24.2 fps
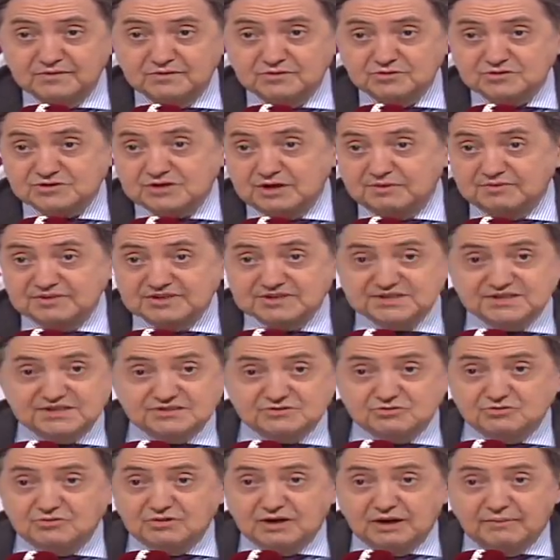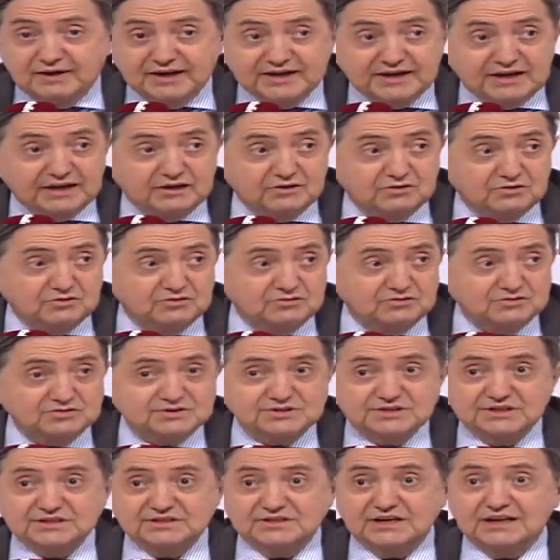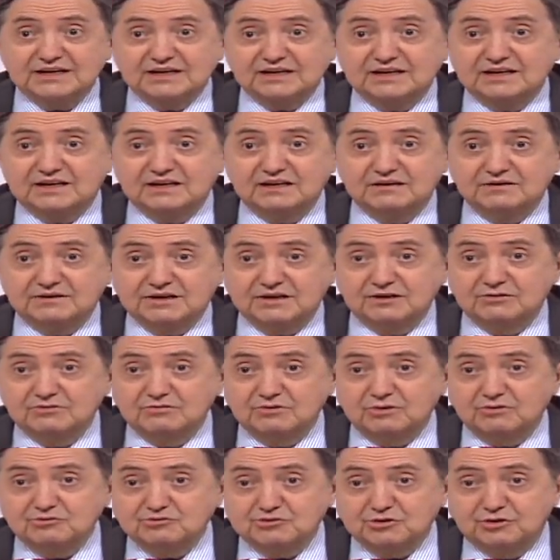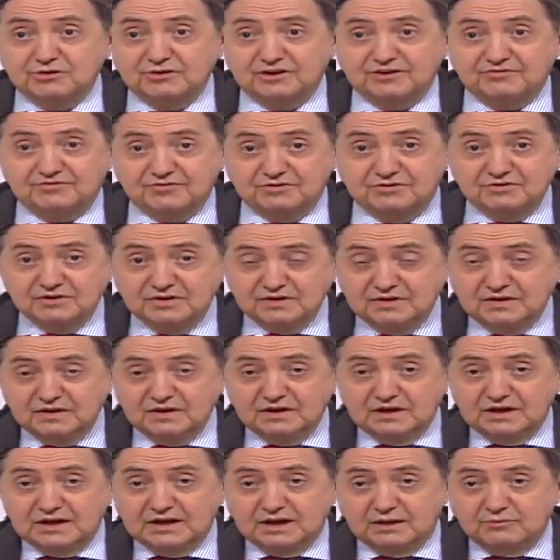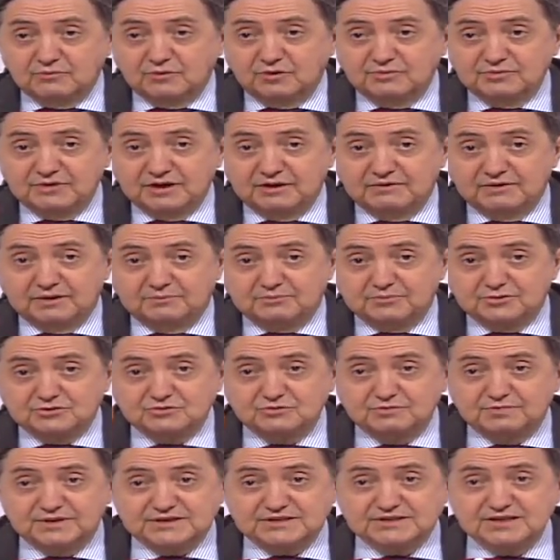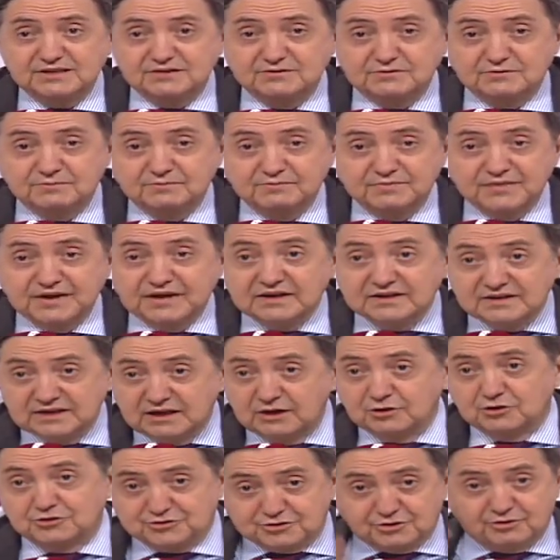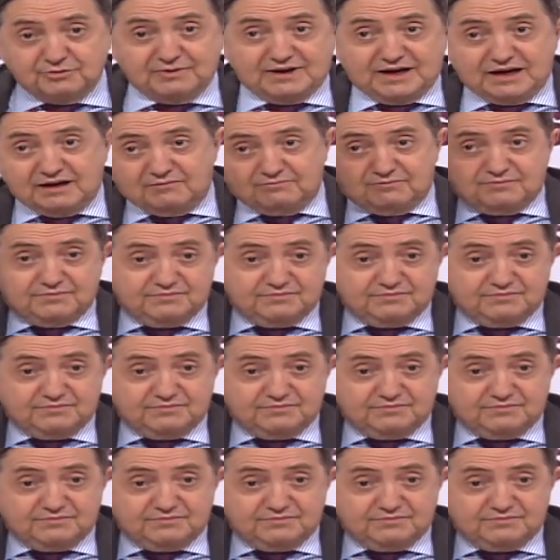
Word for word: no sabe si es un camarero, si es alguien que quiere un autógrafo, la momia va por su pasillo. Y el otro va,